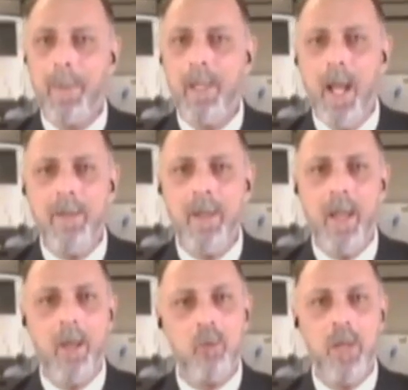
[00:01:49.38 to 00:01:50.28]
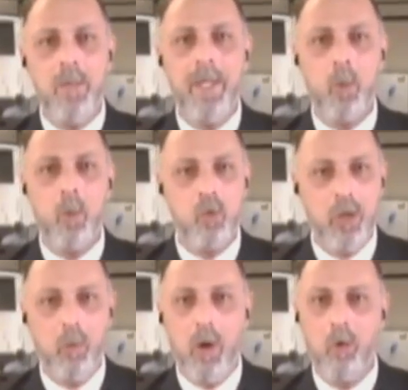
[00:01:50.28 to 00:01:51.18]
إلى أن الأزمة بين
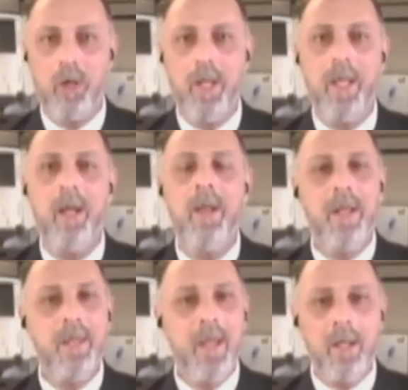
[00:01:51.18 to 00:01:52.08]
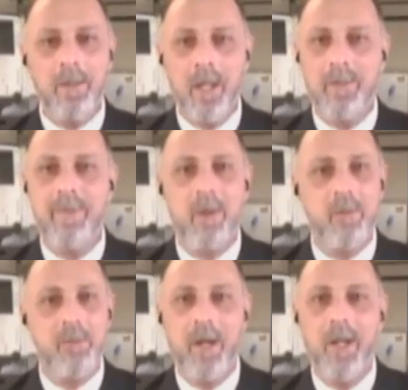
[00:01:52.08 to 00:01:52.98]
روسيا وأوكرانيا لا تقتصر
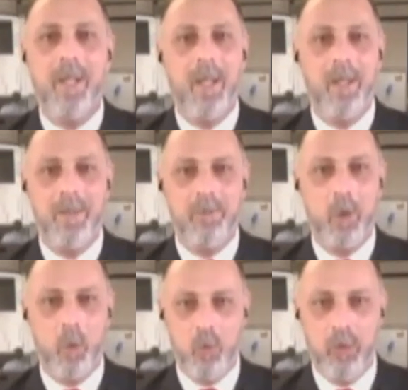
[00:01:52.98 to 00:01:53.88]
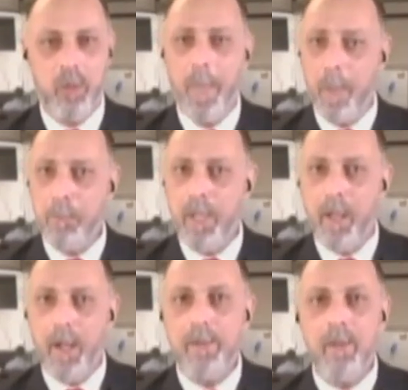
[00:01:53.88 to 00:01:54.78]
فقط على النفط الروسي بل
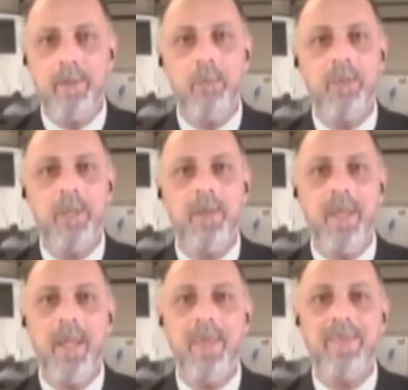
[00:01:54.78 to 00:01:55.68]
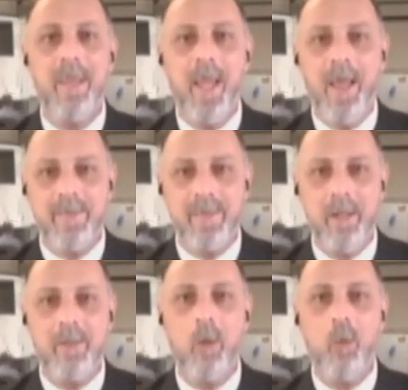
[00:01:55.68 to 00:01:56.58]
أيضا تمتد إلى
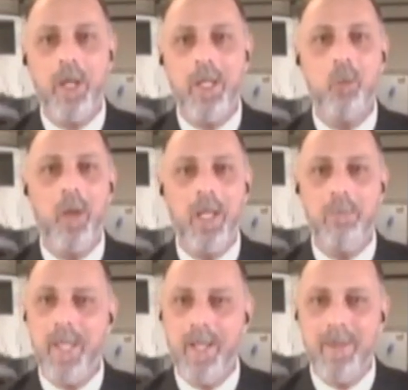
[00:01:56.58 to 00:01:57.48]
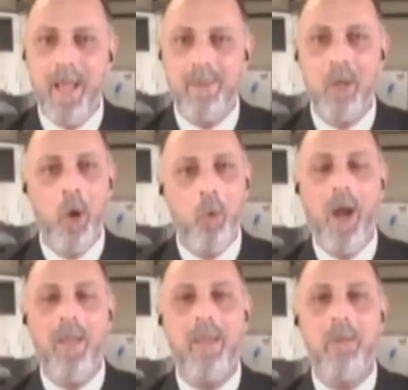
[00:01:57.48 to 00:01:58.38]
سلاسل التوريد والإمدادات
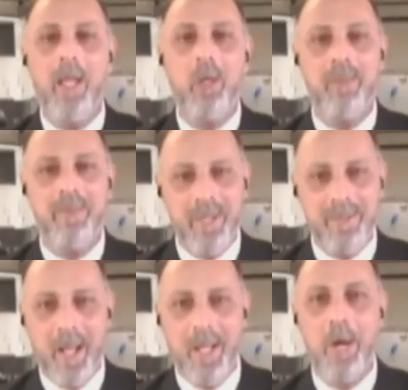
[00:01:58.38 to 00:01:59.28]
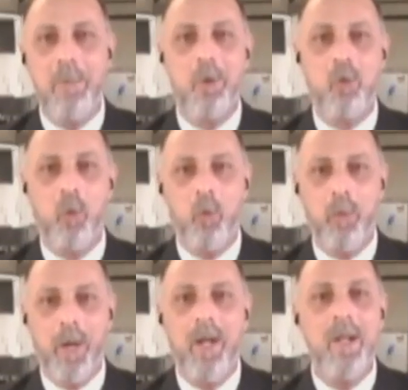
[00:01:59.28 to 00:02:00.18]
وهذا ما يزيد الأمر
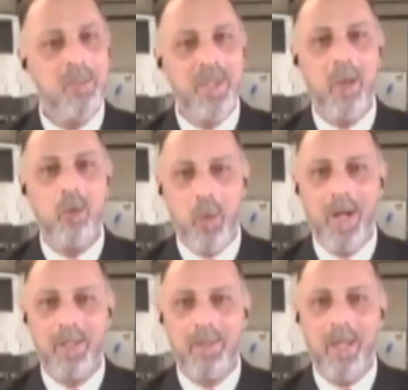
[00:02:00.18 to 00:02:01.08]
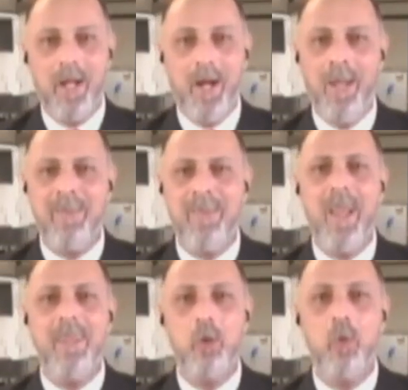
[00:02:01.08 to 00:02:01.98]
صعوبة في أسواق الطاقة حتى
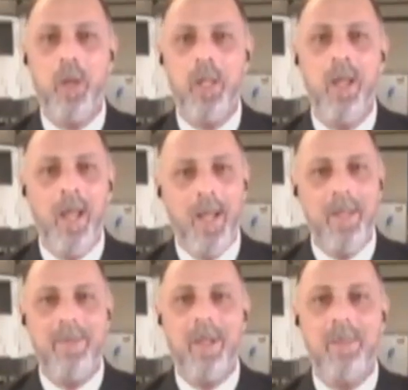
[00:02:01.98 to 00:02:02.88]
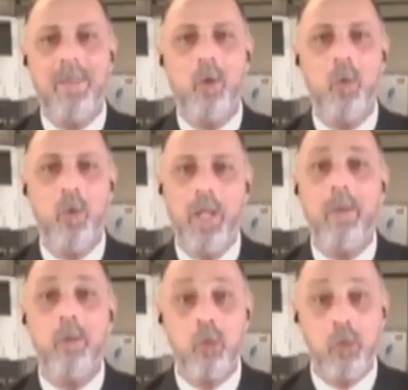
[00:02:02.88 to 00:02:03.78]
أن الدول التي تكون
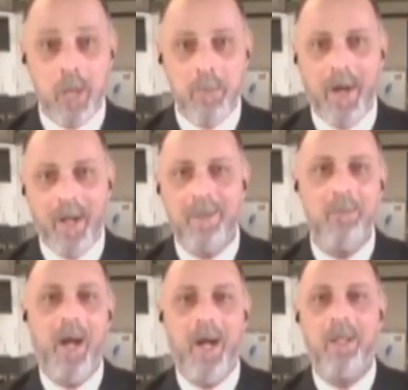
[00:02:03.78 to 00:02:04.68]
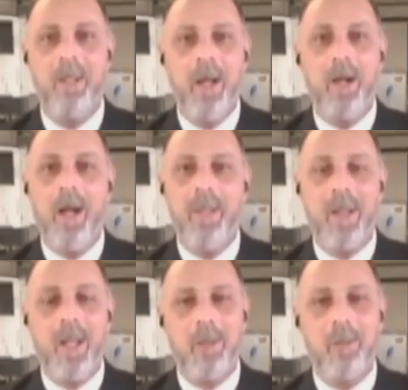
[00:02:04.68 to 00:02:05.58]
إذا اجتمعت معا
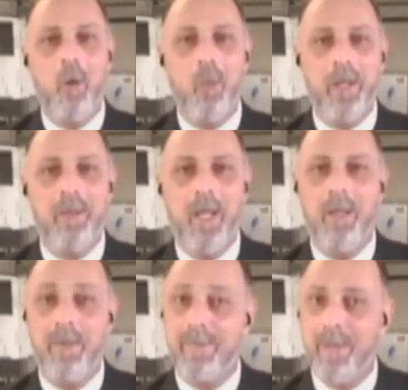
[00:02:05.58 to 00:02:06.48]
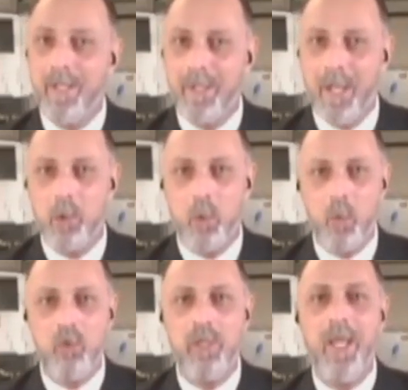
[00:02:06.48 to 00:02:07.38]
قادرة على تعويض الصادرات
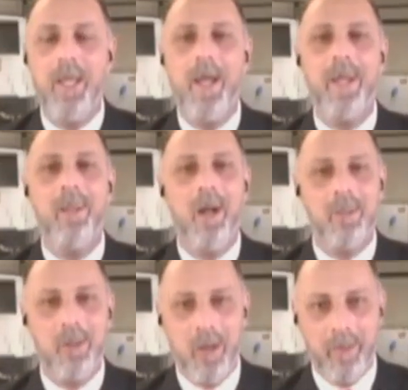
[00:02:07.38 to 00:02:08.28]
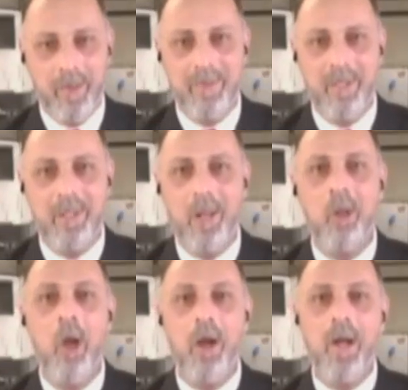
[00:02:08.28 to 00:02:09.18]
الروسية لكن أيضا هذه الصادرات
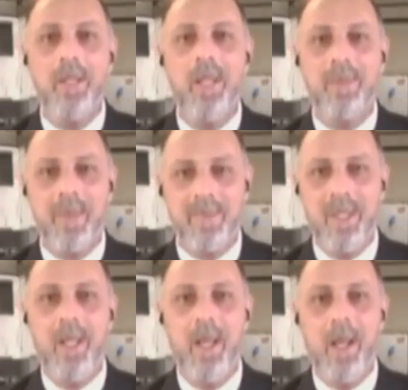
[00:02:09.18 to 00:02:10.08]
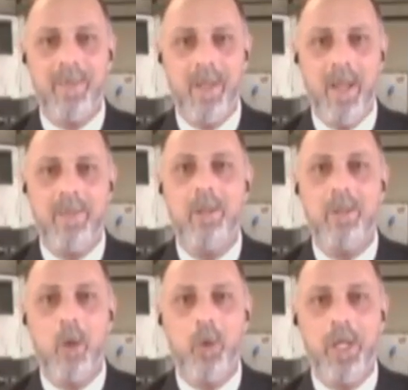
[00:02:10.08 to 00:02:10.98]
قد لا تصل إلى سلاسل
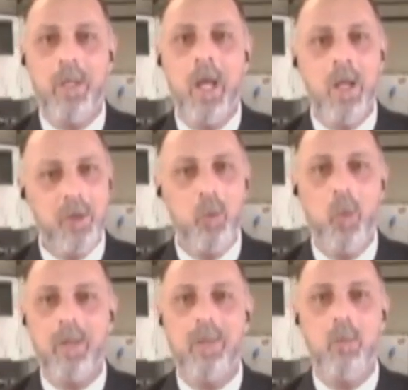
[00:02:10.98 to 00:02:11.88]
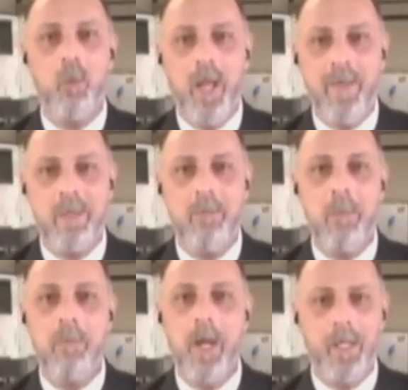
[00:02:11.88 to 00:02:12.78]
التوريد في الوقت المناسب
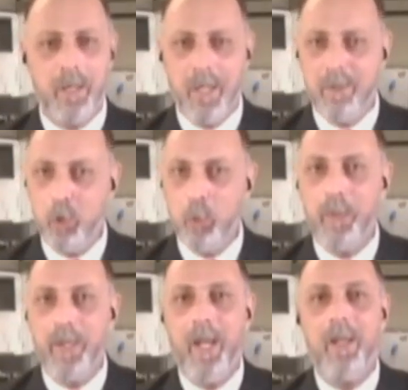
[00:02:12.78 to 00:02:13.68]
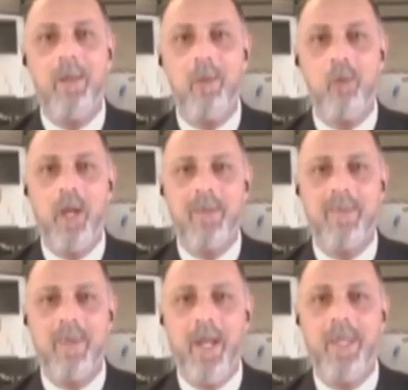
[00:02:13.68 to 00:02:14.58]
مما قد يبقي على الاتجاهات
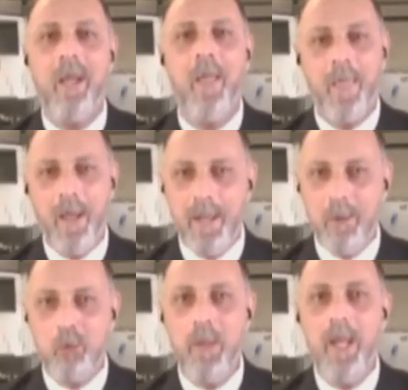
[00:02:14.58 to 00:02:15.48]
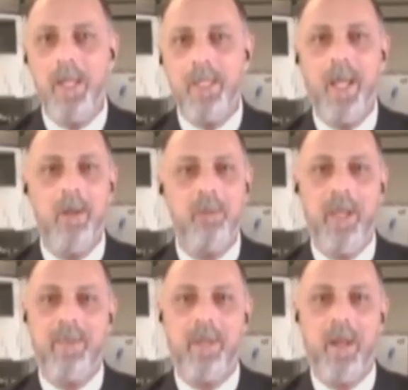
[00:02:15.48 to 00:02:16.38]
الصاعدة الإجمالية
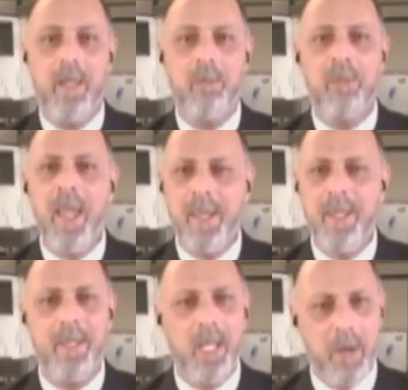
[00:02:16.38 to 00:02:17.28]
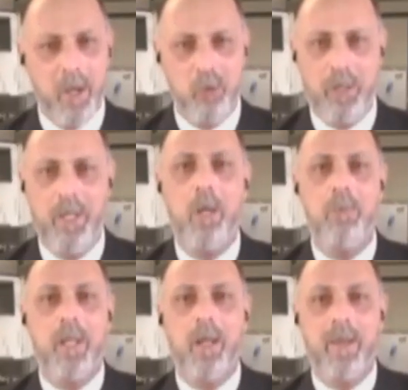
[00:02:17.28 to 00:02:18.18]
في أسعار النفط لكن كما أشرنا على
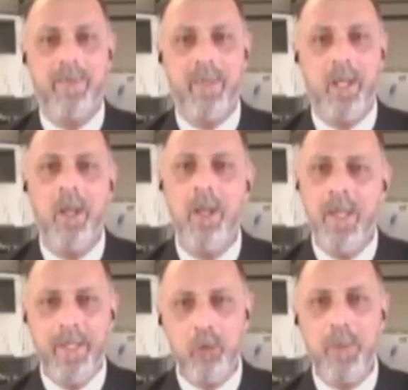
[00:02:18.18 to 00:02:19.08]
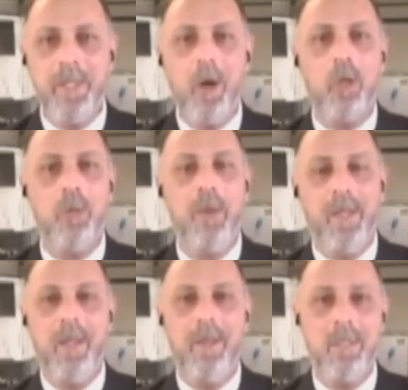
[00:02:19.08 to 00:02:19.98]
المدى القصير يجب أن نأخذ ناخذ
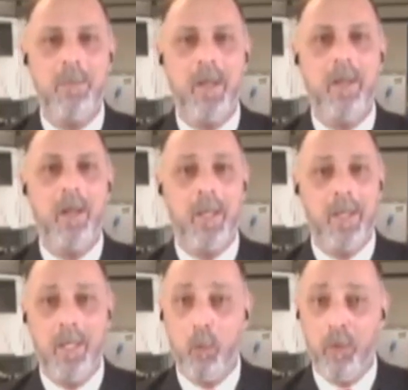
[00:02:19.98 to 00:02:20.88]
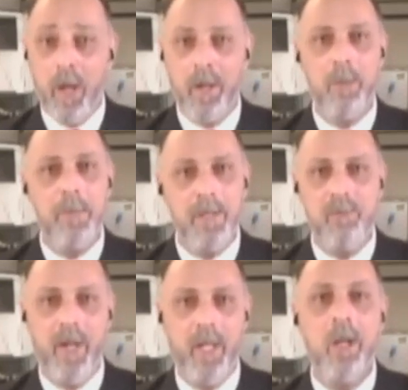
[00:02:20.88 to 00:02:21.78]
بعين الاعتبار أن لو ظهر
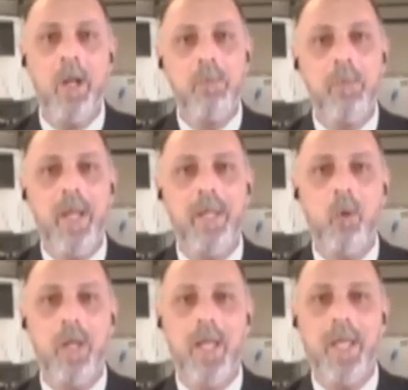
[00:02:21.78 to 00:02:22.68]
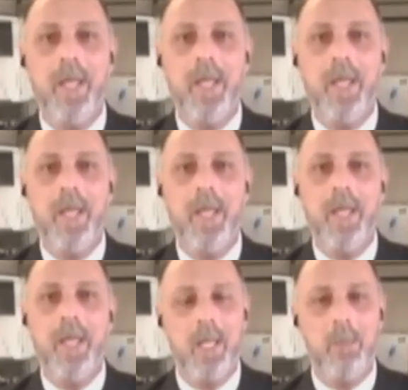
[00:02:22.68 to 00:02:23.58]
بالفعل بأن هنالك انخفاض
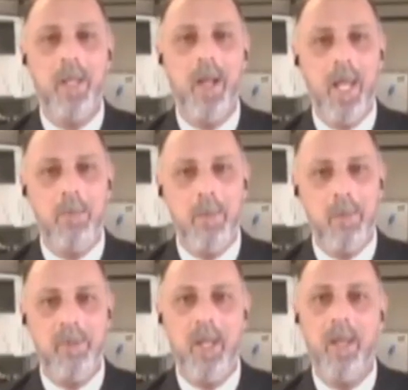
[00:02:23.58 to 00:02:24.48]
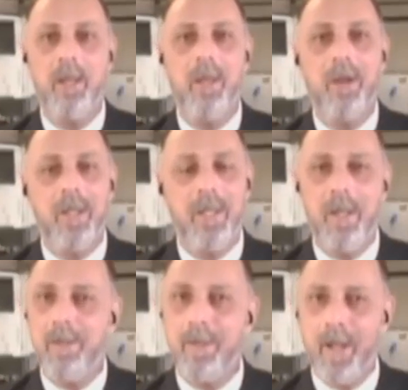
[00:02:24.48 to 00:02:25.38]
بالطلب العالمي بفعل الإغلاقات
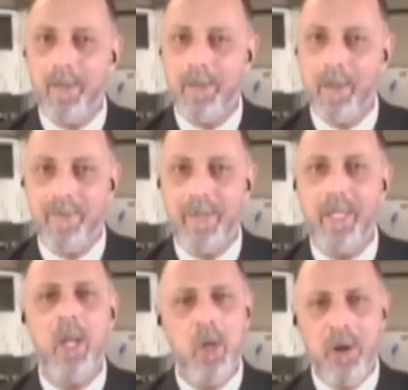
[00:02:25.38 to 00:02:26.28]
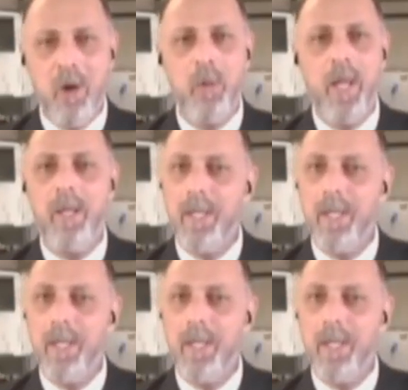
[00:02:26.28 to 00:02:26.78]
التي اتخذتها الصين فهنا